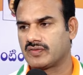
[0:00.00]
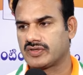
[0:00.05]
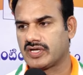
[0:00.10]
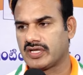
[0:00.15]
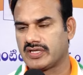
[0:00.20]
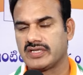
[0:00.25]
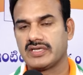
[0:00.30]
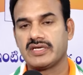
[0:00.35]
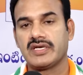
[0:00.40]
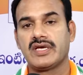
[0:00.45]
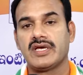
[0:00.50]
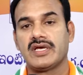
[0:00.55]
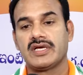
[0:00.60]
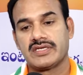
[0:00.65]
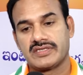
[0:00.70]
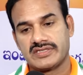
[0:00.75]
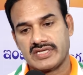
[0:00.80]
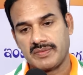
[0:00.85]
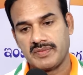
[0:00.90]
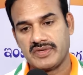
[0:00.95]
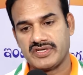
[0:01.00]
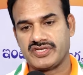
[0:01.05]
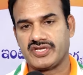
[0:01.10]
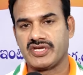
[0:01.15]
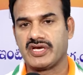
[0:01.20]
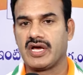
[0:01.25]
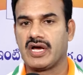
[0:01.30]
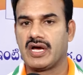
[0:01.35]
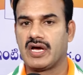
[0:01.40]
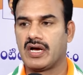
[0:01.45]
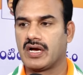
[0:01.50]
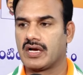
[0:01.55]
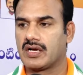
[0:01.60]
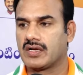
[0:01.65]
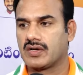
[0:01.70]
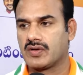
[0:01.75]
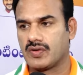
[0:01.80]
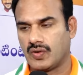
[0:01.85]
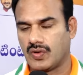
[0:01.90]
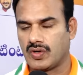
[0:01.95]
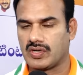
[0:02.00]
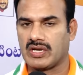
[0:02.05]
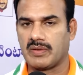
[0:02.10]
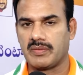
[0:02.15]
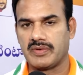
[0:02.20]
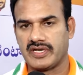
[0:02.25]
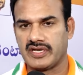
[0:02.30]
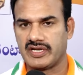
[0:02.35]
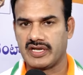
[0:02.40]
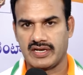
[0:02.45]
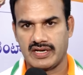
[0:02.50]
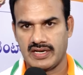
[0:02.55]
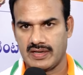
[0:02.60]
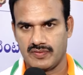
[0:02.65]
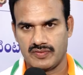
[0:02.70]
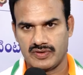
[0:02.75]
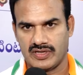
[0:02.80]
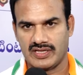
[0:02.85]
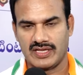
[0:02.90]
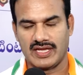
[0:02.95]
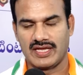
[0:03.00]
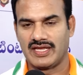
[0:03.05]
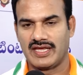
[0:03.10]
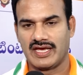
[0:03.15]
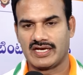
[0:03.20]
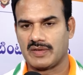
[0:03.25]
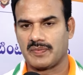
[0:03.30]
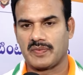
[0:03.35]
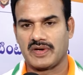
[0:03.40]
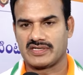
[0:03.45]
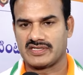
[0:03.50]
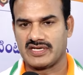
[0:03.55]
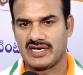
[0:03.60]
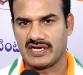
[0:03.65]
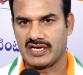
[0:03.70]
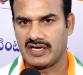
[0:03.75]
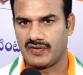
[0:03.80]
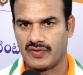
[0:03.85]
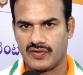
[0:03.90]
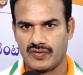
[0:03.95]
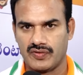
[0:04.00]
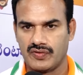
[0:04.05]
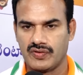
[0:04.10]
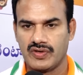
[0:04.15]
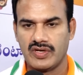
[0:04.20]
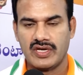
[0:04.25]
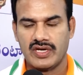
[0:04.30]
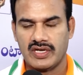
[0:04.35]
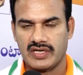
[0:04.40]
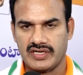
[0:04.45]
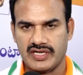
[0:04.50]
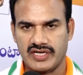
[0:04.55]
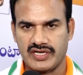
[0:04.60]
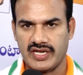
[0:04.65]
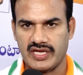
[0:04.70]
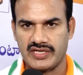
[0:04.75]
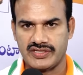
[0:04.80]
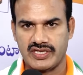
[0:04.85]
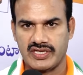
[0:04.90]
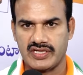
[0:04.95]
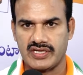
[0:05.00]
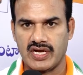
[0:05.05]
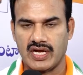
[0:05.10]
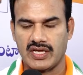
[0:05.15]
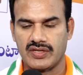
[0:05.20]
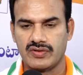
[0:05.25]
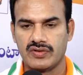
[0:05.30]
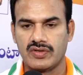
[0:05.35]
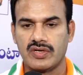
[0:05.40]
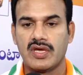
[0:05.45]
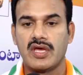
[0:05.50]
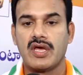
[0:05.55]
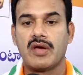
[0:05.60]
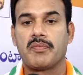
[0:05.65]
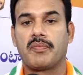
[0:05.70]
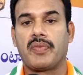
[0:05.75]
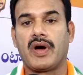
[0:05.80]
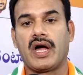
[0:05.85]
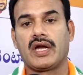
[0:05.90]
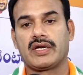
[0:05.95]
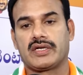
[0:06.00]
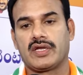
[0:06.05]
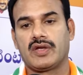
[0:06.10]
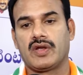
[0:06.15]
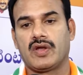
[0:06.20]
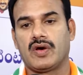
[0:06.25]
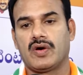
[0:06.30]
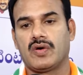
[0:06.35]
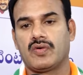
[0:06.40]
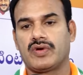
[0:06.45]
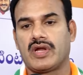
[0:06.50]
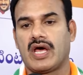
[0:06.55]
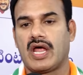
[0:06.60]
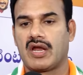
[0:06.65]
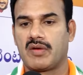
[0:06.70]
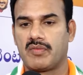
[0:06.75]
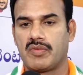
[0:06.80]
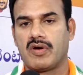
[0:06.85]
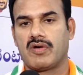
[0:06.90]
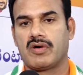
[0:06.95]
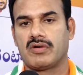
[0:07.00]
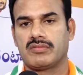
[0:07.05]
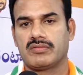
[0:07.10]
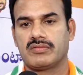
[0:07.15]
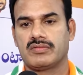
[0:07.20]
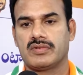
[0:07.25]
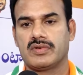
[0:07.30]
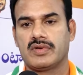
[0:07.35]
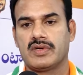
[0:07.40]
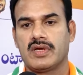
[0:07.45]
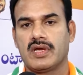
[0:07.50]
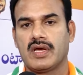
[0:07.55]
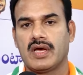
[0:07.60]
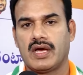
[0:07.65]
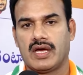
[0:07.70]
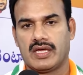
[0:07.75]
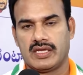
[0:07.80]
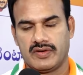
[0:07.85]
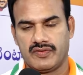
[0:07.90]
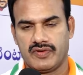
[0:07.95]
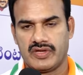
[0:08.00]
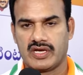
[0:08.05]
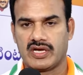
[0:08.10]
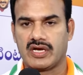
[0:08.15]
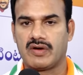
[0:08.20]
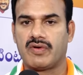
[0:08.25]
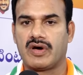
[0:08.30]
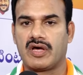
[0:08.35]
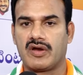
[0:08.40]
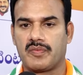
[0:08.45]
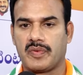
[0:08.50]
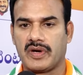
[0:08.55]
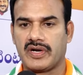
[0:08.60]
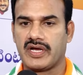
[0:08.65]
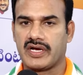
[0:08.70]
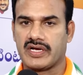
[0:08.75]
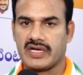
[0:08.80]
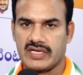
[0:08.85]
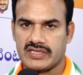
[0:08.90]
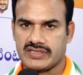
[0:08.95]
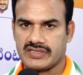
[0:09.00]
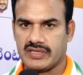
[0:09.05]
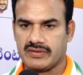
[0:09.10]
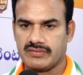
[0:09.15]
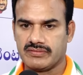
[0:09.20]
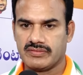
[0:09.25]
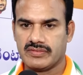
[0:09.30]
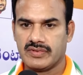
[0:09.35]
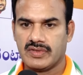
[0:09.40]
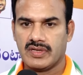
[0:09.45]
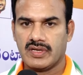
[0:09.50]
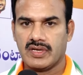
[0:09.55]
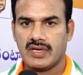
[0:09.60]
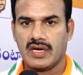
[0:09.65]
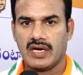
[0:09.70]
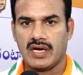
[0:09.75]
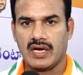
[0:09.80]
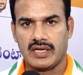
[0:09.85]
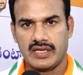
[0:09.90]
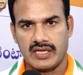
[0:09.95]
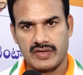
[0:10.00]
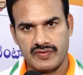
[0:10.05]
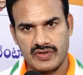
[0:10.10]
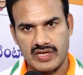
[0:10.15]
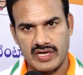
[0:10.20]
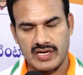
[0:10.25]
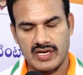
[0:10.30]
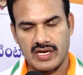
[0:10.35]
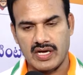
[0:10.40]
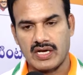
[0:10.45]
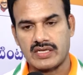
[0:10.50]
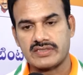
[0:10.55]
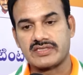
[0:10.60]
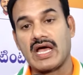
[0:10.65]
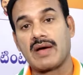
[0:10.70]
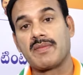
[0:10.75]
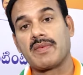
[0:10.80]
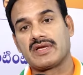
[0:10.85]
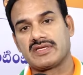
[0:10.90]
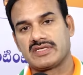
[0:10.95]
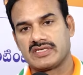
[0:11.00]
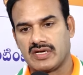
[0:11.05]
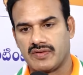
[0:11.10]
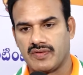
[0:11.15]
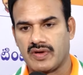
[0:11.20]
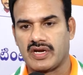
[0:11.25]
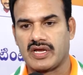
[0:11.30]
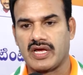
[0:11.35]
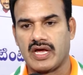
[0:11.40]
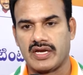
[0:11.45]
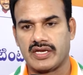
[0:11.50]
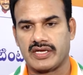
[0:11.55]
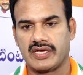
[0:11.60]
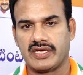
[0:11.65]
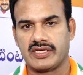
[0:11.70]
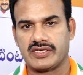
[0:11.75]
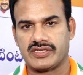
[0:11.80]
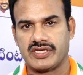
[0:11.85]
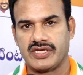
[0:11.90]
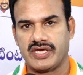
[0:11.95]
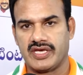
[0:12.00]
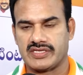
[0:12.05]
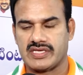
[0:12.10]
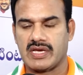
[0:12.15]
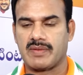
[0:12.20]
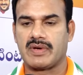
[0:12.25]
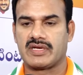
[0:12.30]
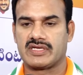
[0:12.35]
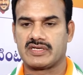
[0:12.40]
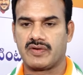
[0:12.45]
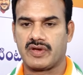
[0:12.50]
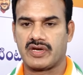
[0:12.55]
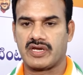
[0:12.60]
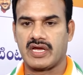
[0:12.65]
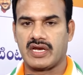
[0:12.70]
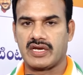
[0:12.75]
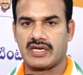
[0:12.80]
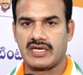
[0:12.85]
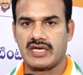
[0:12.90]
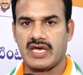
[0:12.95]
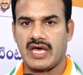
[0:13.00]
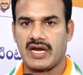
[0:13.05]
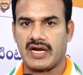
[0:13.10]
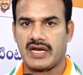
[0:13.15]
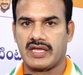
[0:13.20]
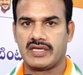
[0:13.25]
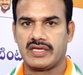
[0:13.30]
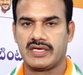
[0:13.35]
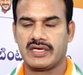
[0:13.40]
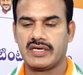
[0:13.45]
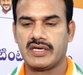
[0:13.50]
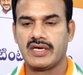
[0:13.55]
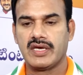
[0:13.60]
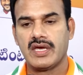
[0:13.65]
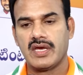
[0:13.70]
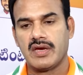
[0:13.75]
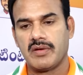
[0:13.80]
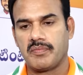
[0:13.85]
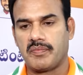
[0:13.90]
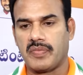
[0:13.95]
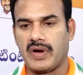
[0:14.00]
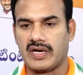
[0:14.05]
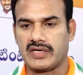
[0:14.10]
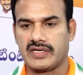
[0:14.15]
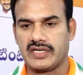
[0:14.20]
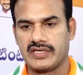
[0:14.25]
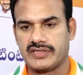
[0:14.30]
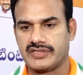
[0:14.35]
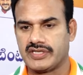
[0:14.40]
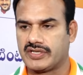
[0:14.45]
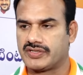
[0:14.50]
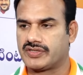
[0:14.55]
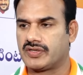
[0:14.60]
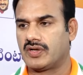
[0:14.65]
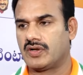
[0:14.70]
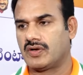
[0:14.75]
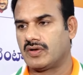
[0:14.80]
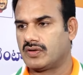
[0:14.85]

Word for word: ఉంటుంది సమిష్టిగా కోర్ కమిటీ నిర్ణయం ఉంటుంది అది ఏకపక్షంగా ఎవరు నిర్ణయించేది కాదు పార్టీలో ఉన్న అనుభవం అదేవిధంగా వారు పడ్డ కష్టం అదేవిధంగా సామాజిక వర్గానికి ఏ సామాజిక వర్గానికి ఇవ్వాలనేది పార్టీ చర్చలో